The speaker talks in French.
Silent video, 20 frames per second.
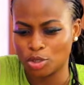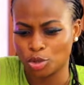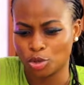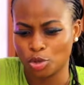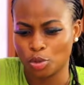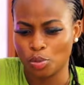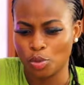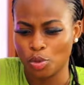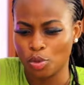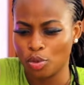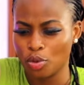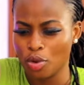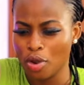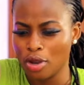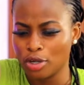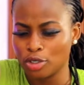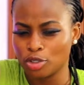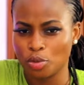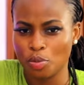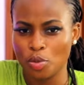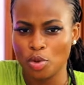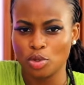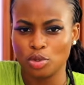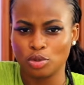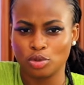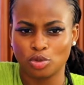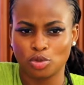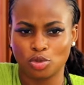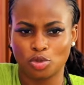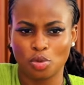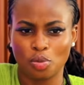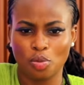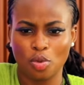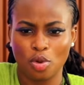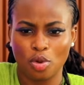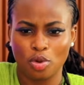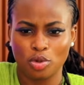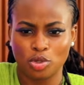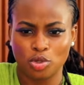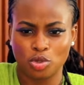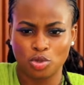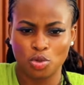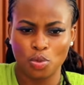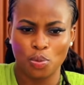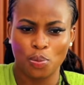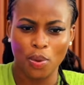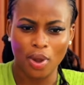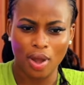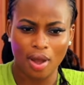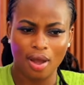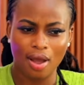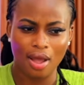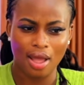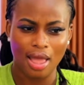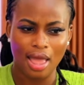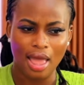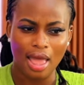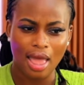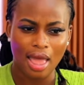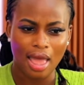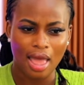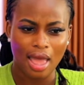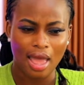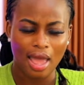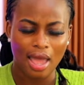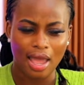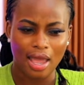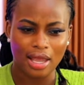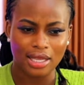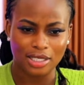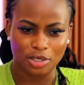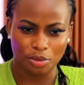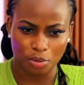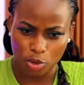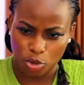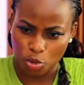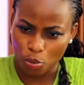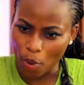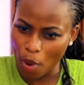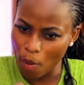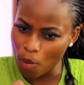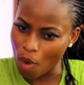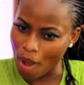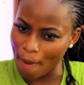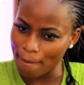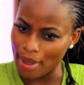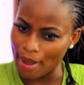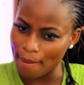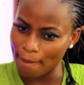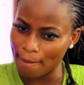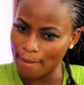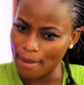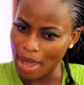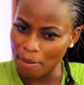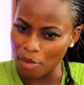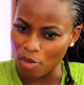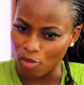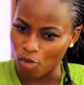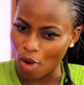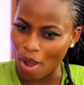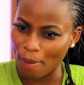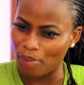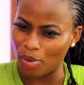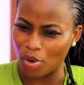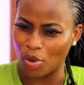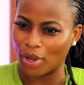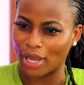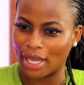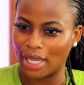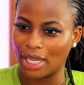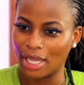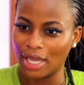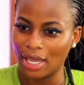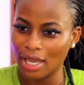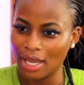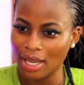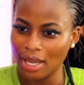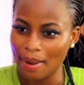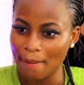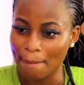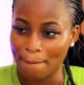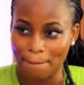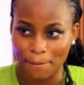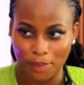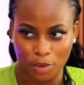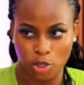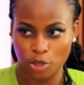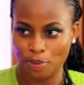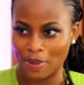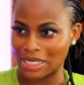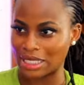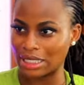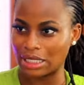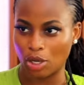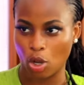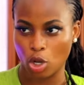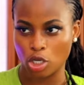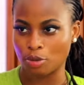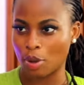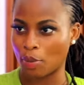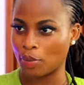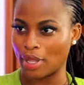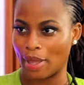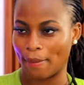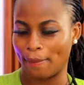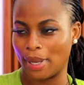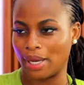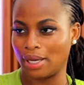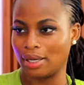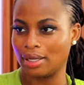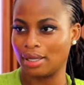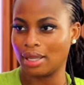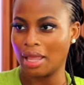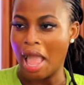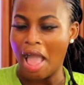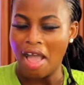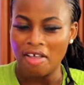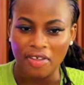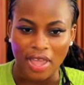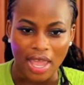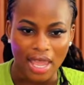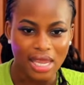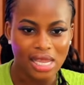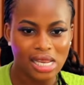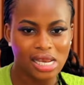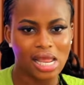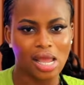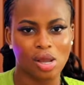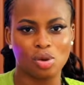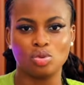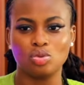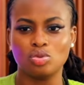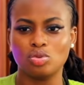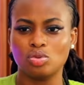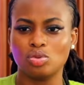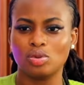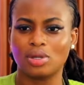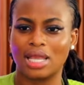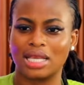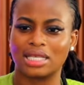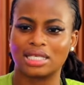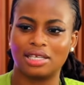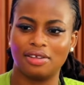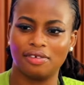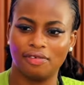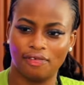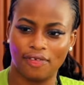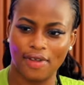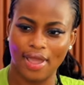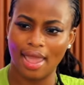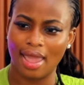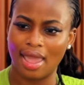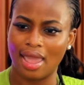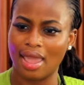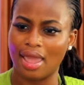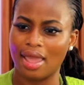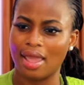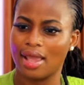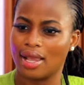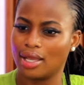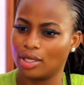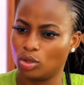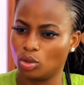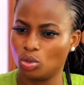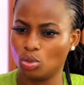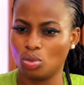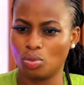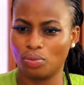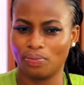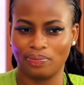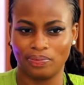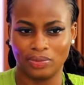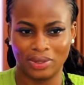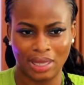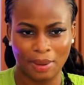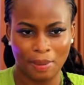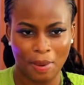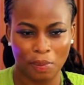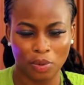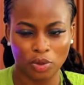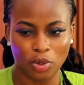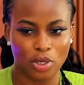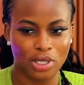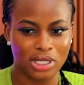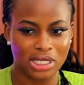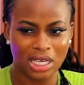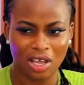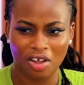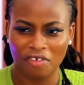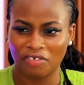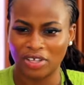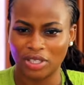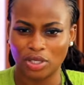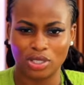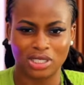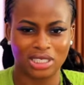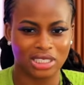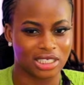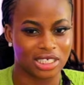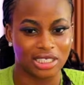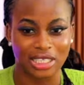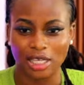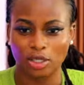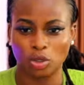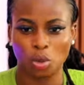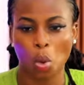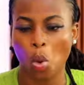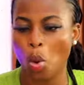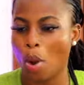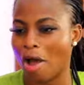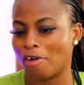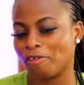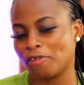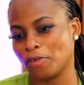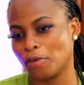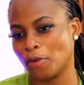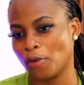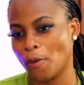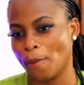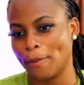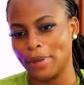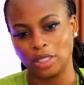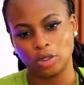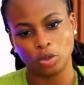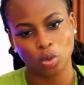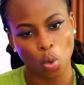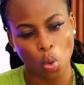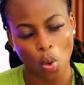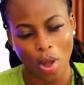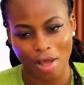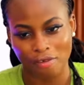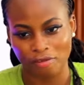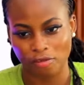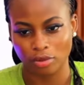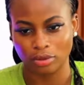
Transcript: que je me, je me, je me surprends, je me surprends moi-même à me voir pleurer. Juste parce qu'il ne décroche pas mon appel. il est où Qu'est-ce qu'il fait tout. C'était mmh. pour te dire en fait que j'étais trop à fond, mais hmm. trop à